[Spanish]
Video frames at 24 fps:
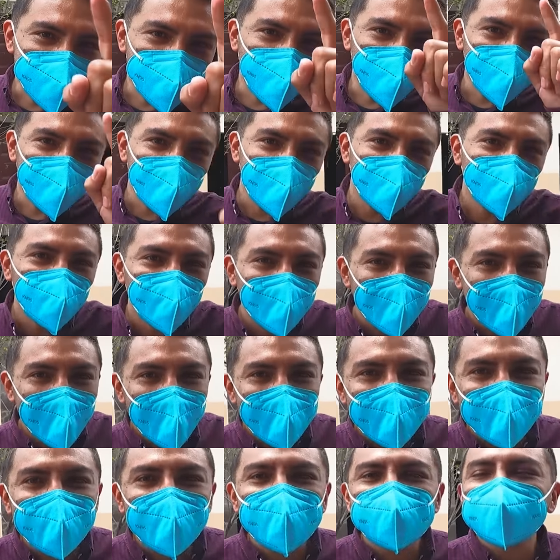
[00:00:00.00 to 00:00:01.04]
exponiendo
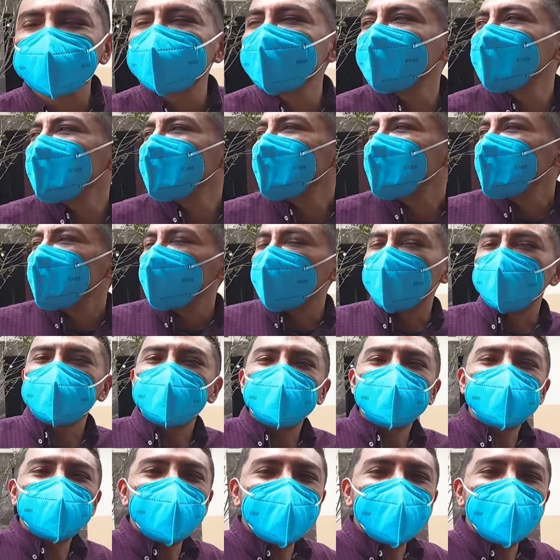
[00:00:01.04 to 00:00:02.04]
lacras. Vamos a